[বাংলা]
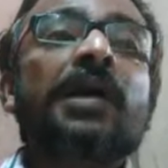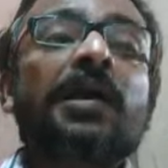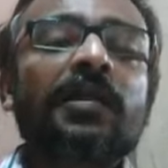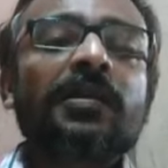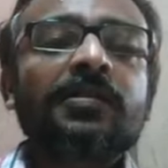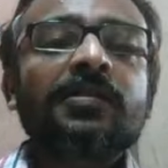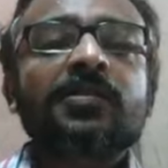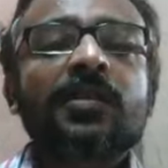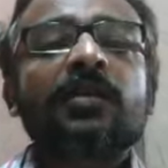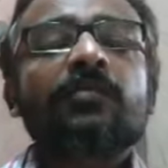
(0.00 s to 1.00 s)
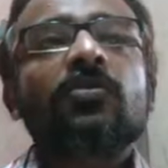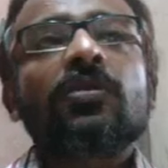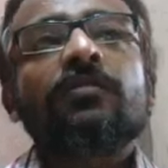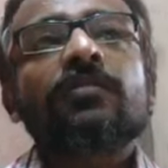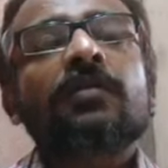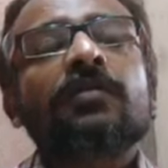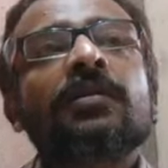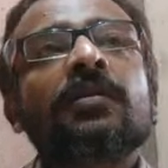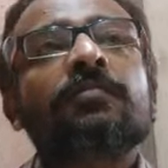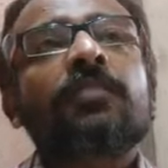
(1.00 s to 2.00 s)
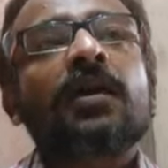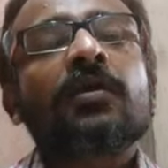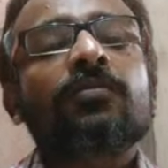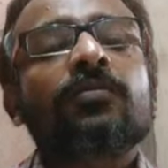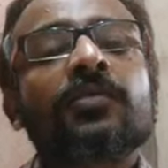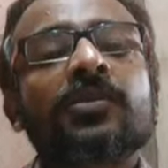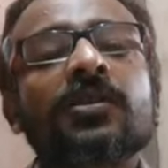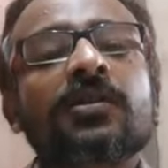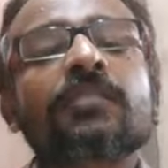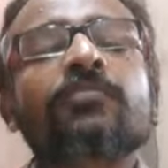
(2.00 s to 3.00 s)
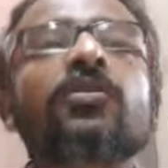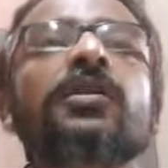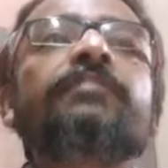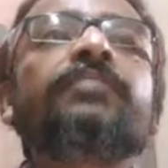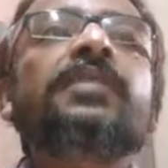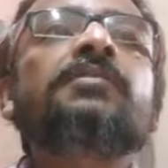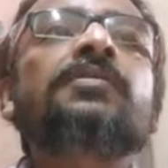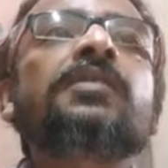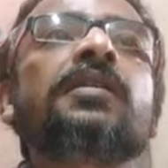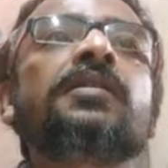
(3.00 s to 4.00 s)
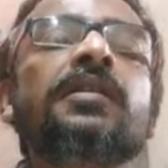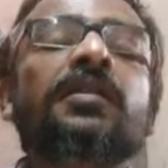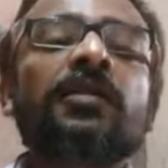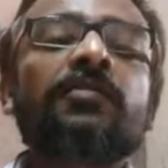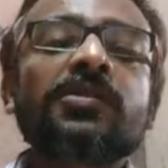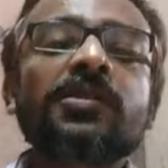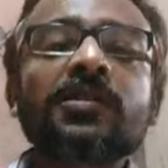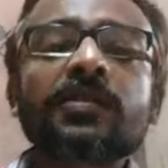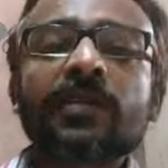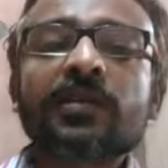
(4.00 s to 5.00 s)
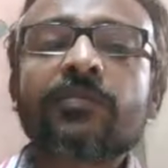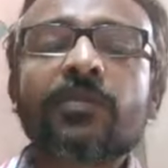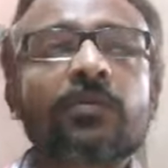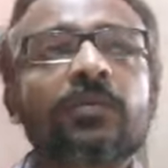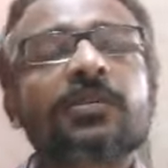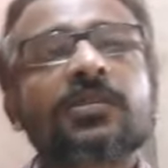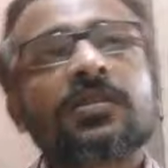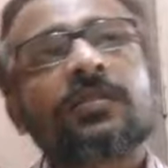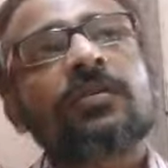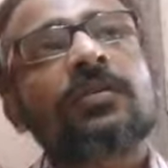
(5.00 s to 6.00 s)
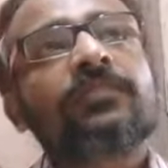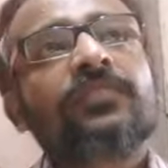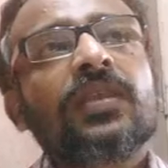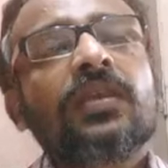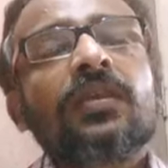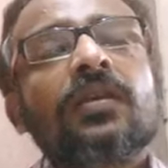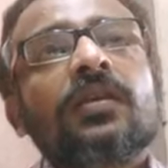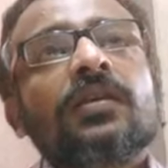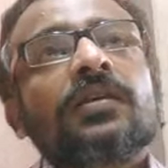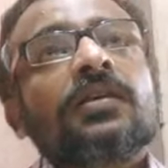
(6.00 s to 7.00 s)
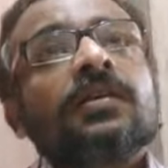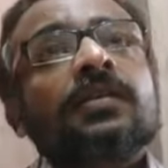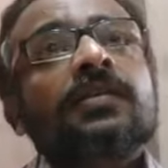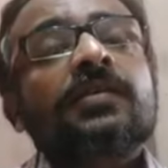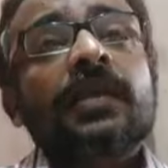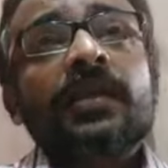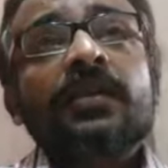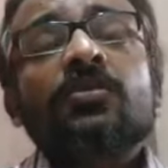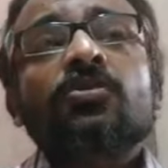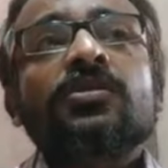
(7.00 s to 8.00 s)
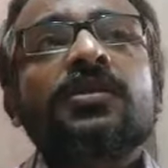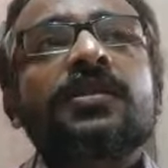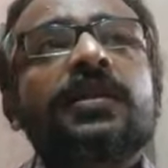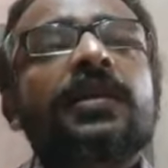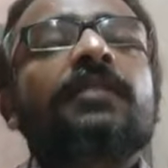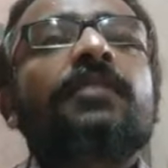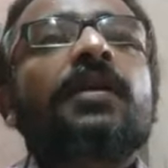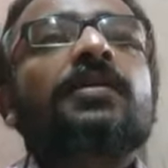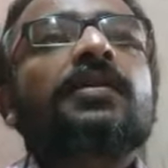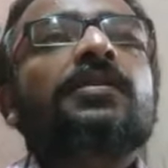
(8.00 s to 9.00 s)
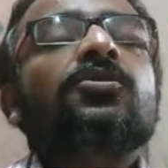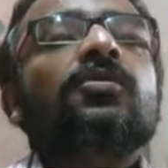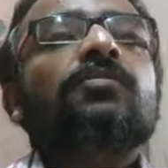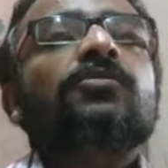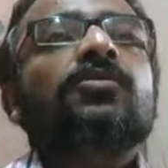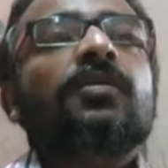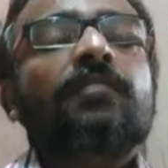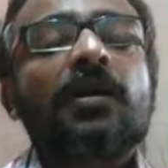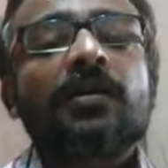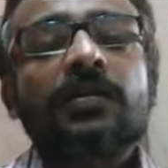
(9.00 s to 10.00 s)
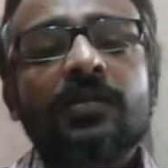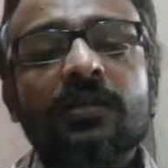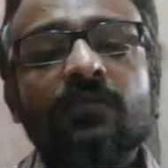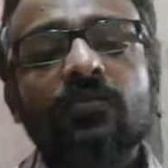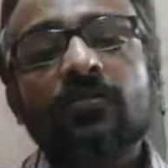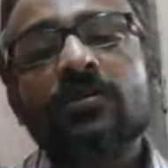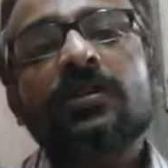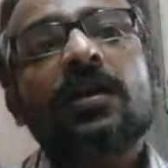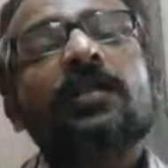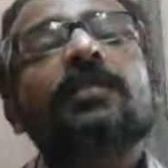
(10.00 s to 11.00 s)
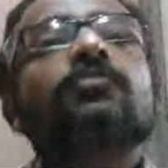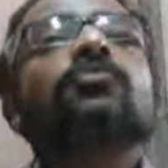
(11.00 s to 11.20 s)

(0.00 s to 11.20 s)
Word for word: প্যারালাইসিস যাকে বলে আমরা এটা পায়ের ওপর প্রেশারটা পড়ে এবং তার থেকে নার্ভাস সিস্টেমে একটা প্রবলেম আসতে পারে সেকেন্ড হচ্ছে যে এগ বাইন্ডিংয়ের সমস্যা পাখি ঠিক মতন যে ডালে